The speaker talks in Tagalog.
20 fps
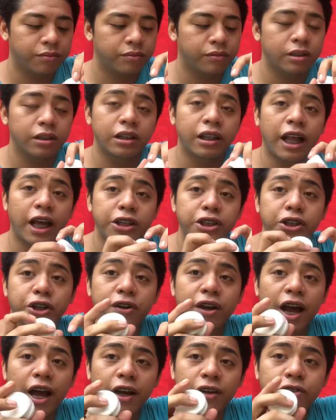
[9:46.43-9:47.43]

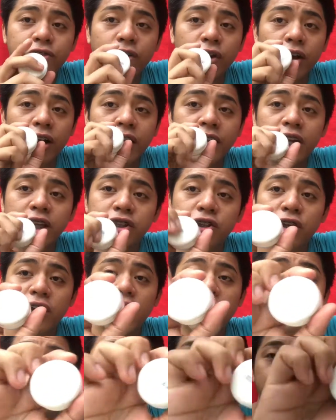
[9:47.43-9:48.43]
Naturactor.
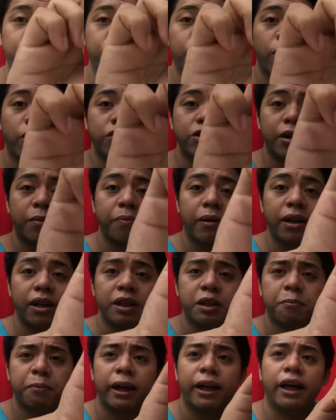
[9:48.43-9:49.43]
Naturactor po.
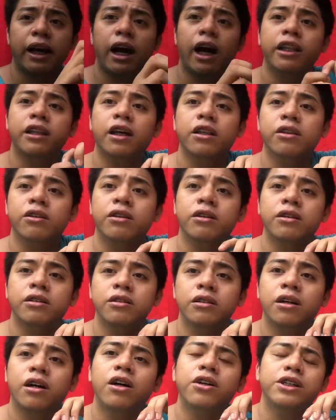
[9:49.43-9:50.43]
Japanese product ata to.
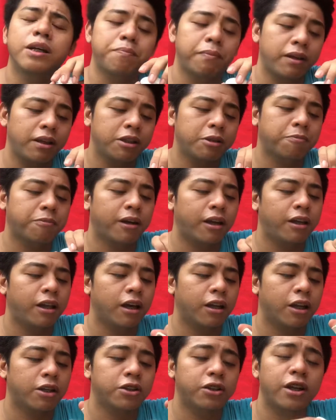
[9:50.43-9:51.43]
Oo, Japanese product.
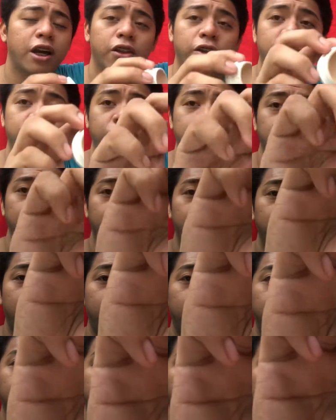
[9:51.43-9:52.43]
Naturactor. Ito po yung
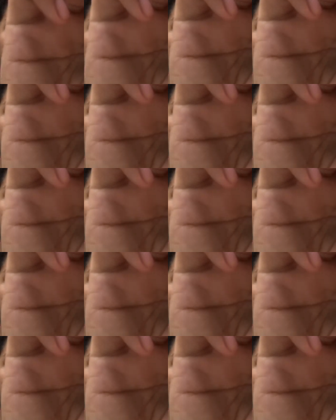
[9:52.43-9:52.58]
ano niya.